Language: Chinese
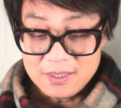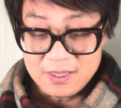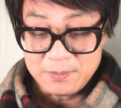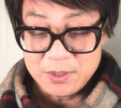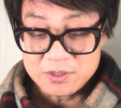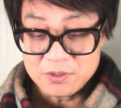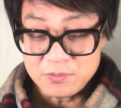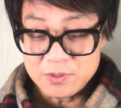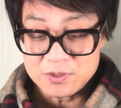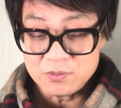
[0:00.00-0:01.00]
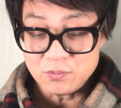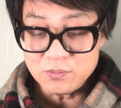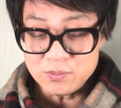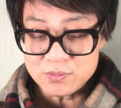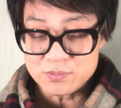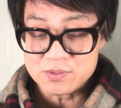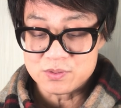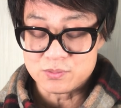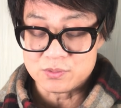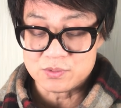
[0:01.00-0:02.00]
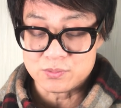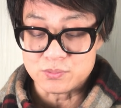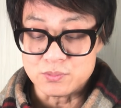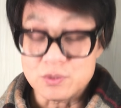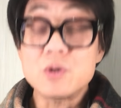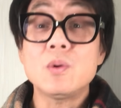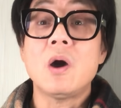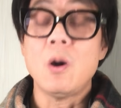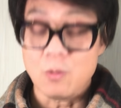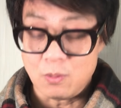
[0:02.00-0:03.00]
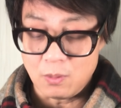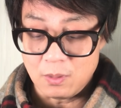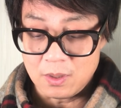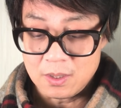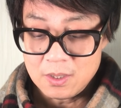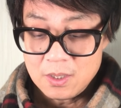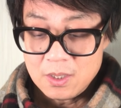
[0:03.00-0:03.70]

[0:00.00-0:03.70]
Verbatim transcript: 啊，被称为是一种巫术诅咒的后果